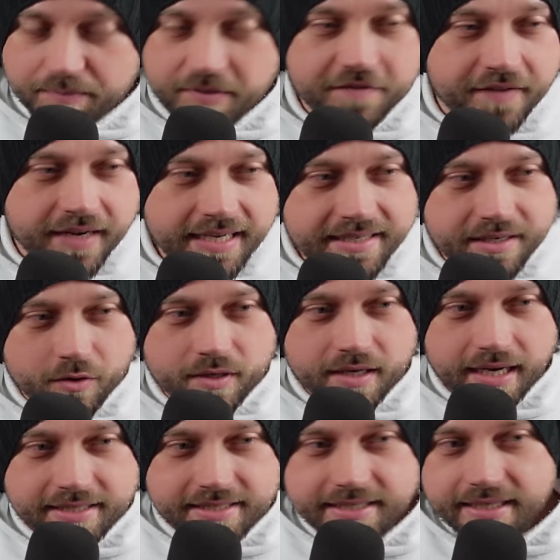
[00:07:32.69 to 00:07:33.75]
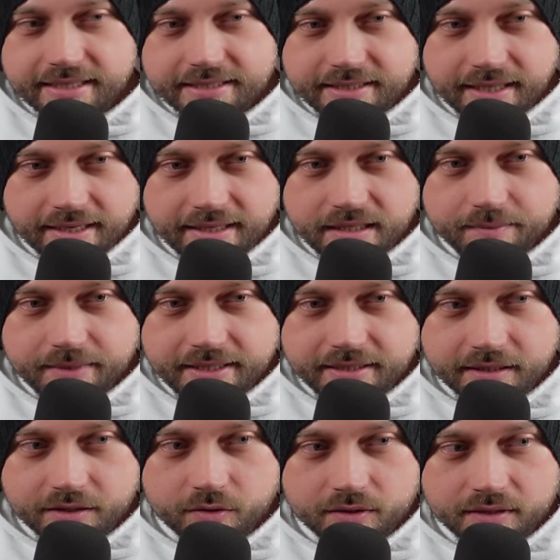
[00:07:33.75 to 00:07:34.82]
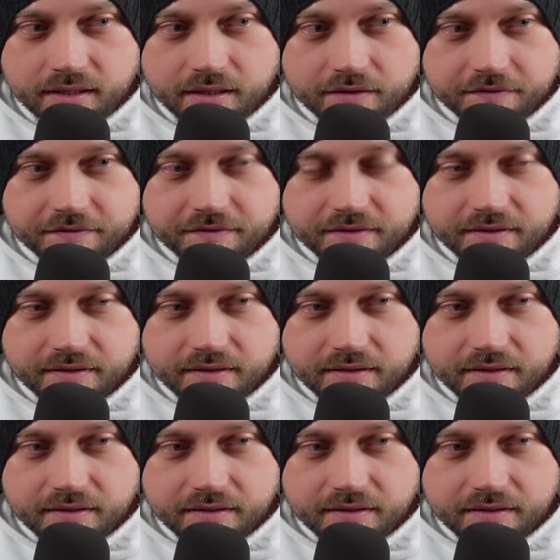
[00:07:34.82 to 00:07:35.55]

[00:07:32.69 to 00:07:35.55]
Mir fallen auch gerade die Kristalle im Hintergrund auf.